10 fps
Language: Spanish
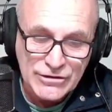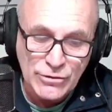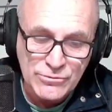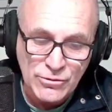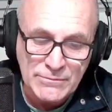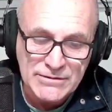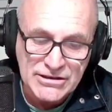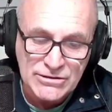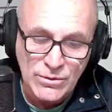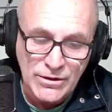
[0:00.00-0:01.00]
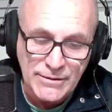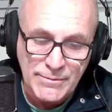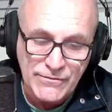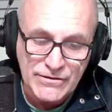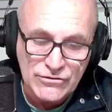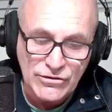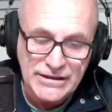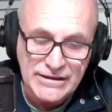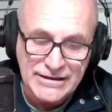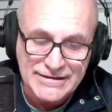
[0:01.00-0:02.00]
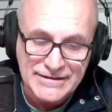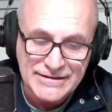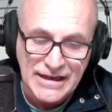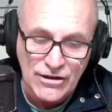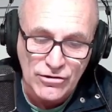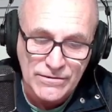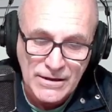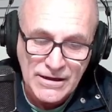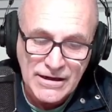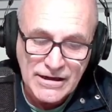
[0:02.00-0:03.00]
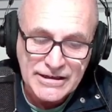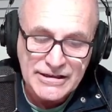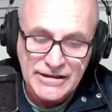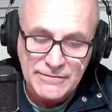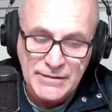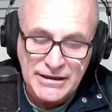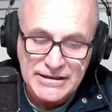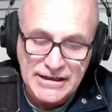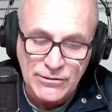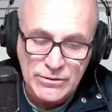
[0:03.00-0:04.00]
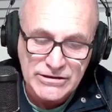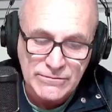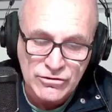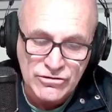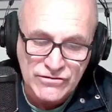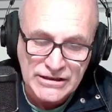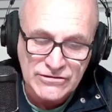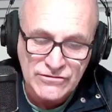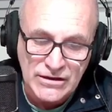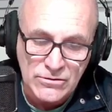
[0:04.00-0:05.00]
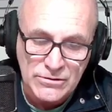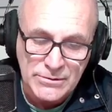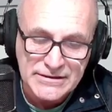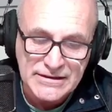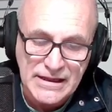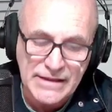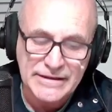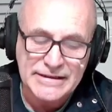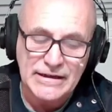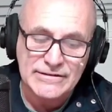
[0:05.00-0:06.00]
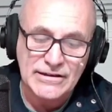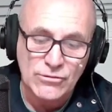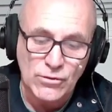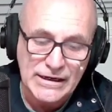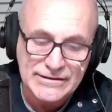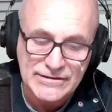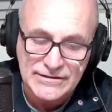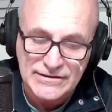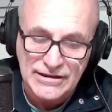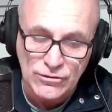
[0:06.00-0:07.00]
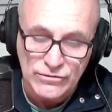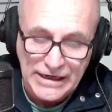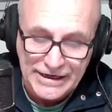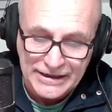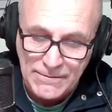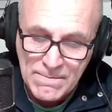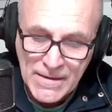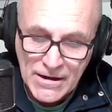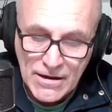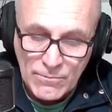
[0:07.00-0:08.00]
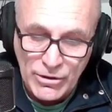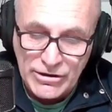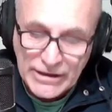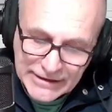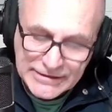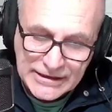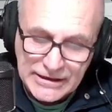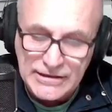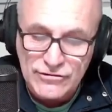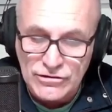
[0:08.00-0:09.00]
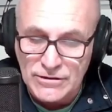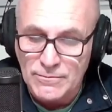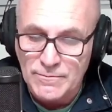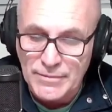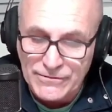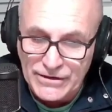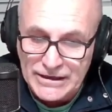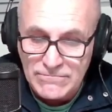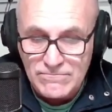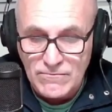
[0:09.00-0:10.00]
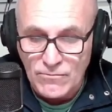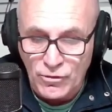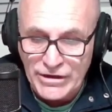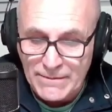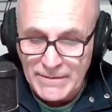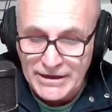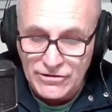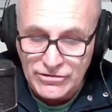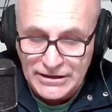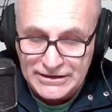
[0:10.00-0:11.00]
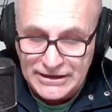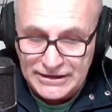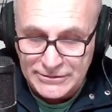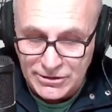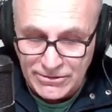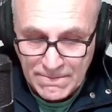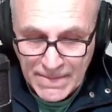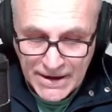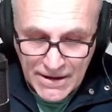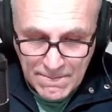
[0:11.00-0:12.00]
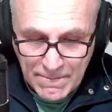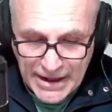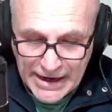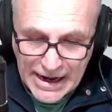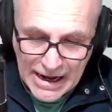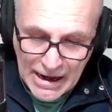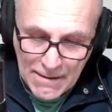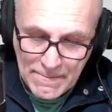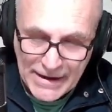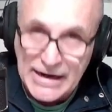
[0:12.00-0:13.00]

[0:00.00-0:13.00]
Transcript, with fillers: y obtuve mis títulos de profesor y de licenciado y me dediqué durante muchos años en la universidad y en las escuelas secundarias. Bueno, este es otro perfil, muy ameno este libro, para,